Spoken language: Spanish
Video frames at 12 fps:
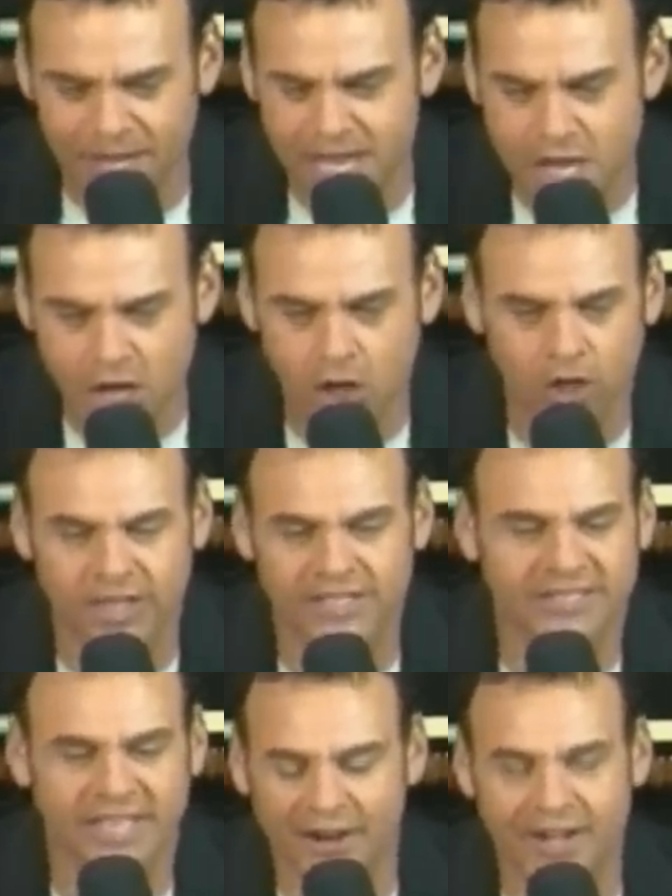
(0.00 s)
brincó
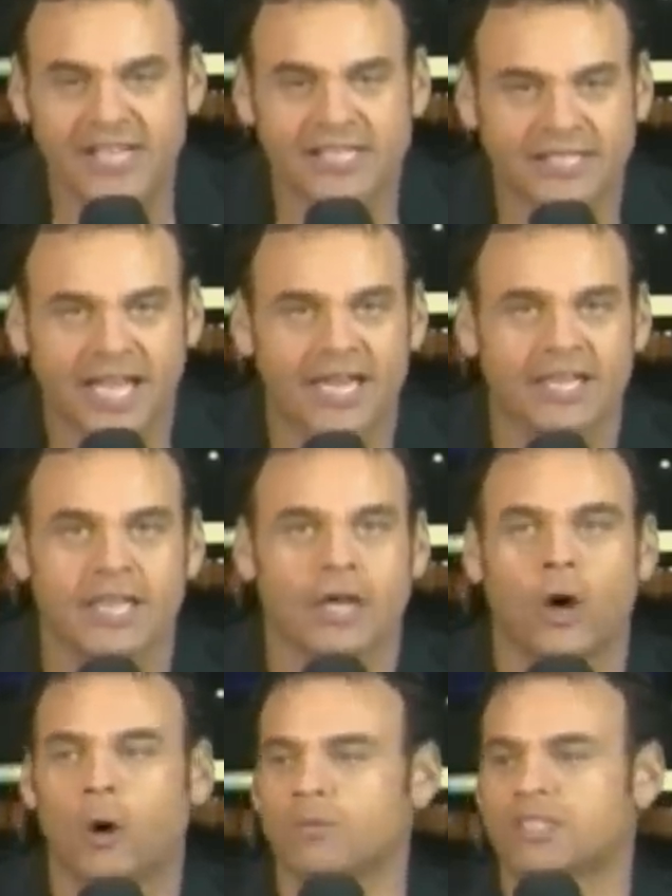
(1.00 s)
desde ringside
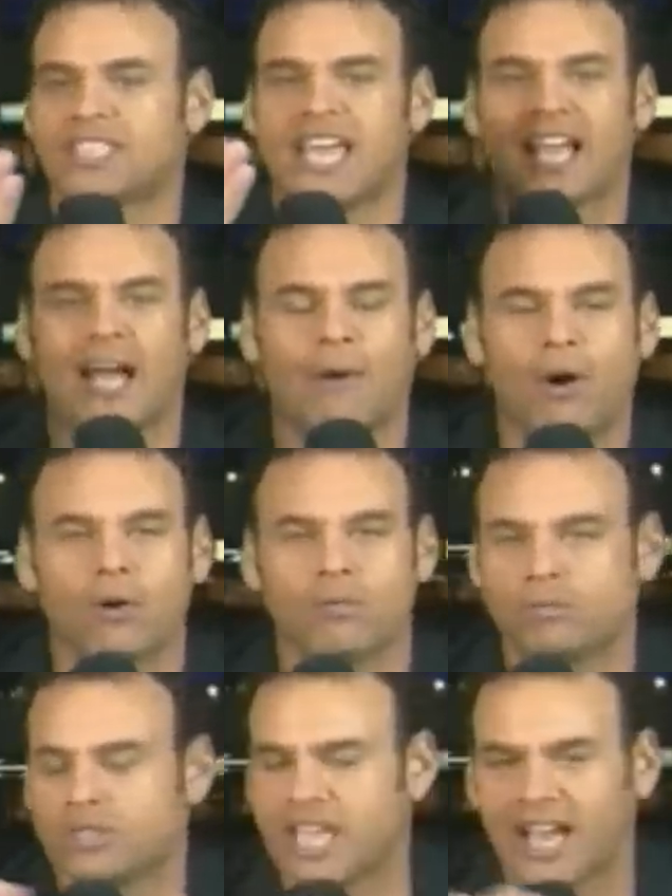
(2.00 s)
y dijo, se
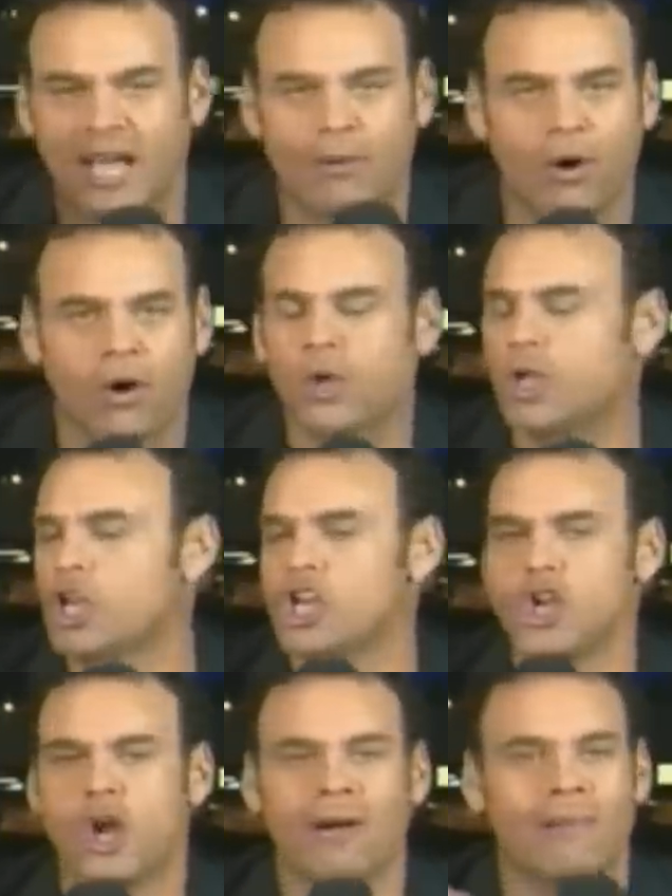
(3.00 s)
acabó, se acabó,
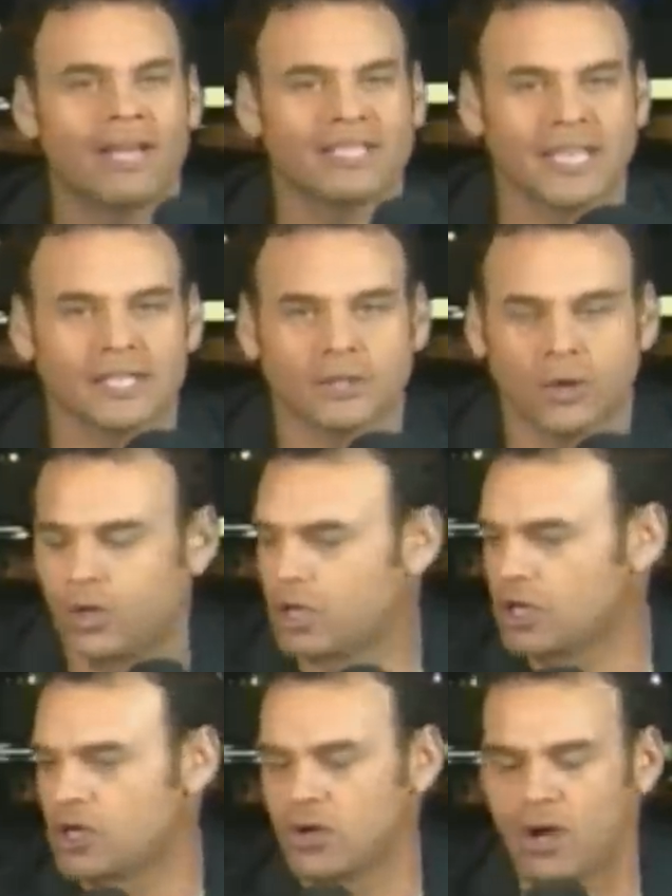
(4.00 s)
no va más
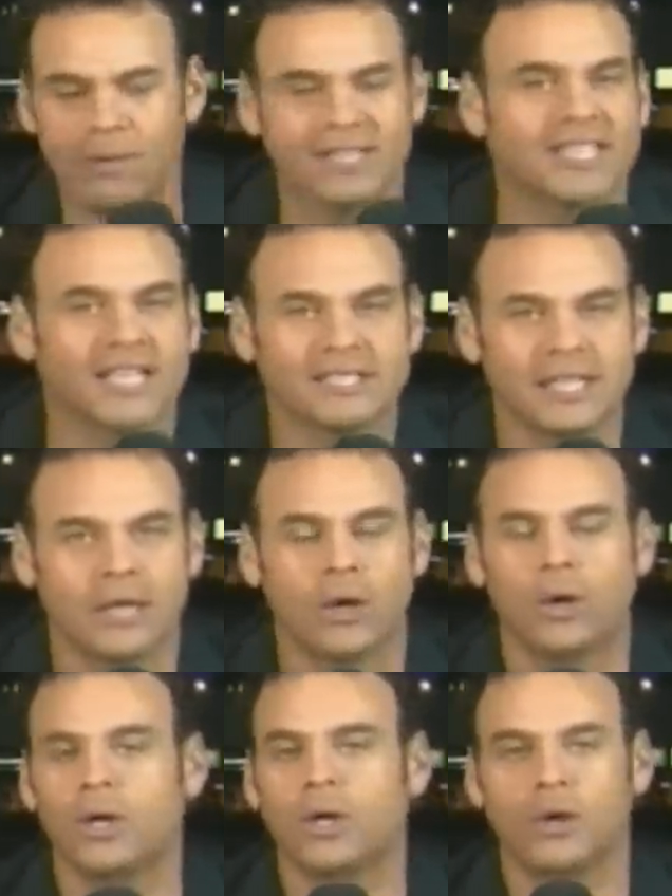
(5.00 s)
esto, no más
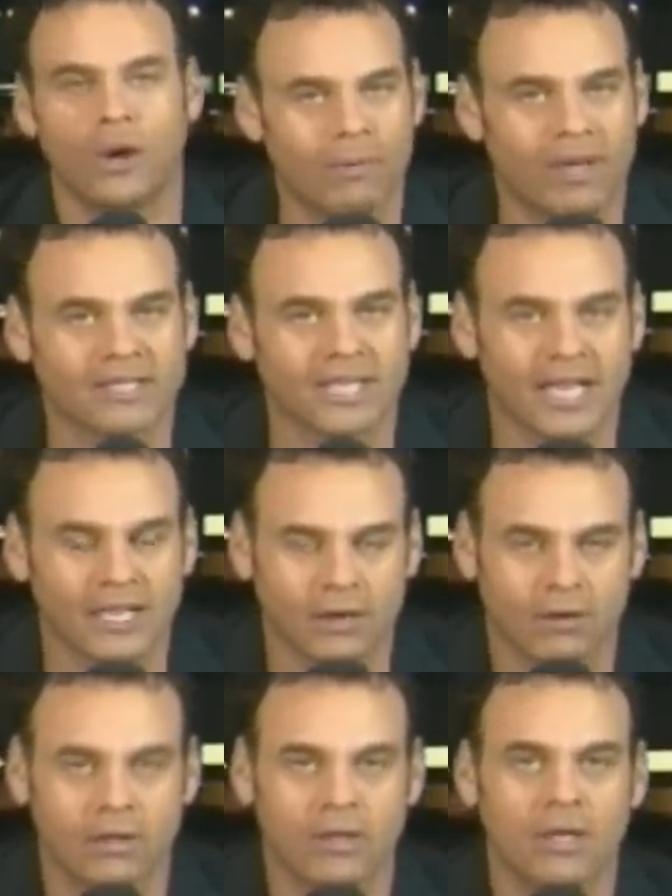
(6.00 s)
castigo, no más
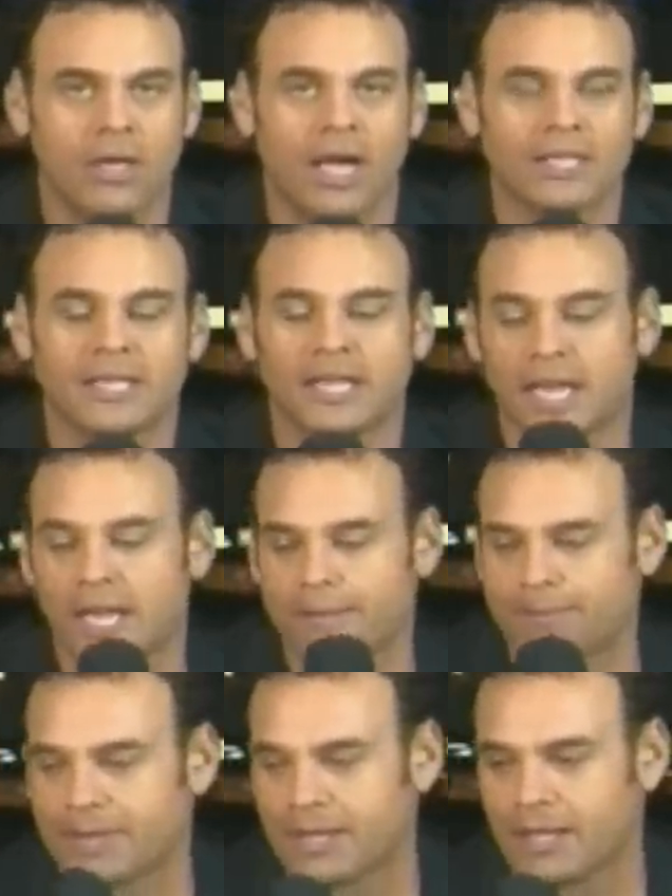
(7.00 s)
daño. Así
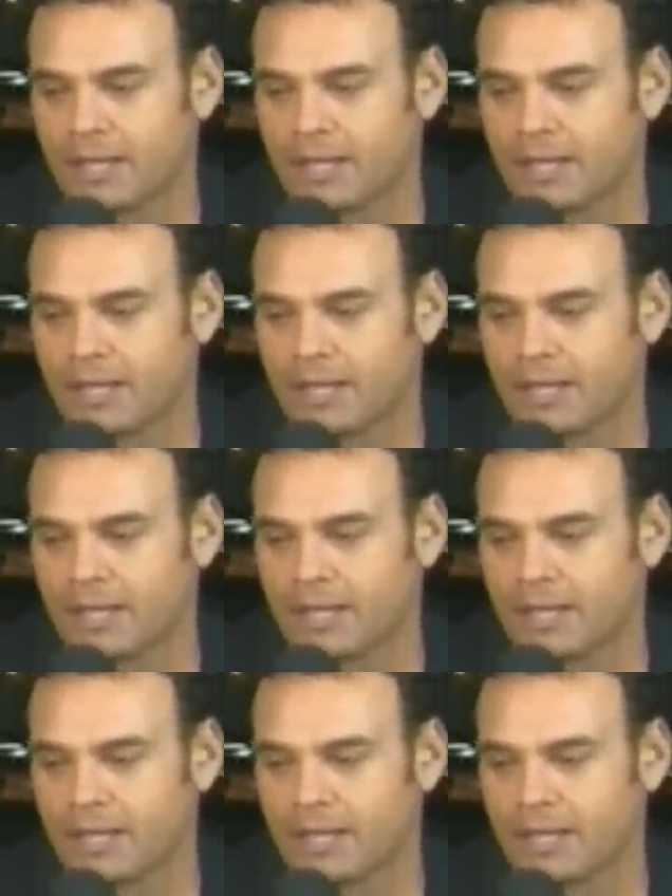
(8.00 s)
que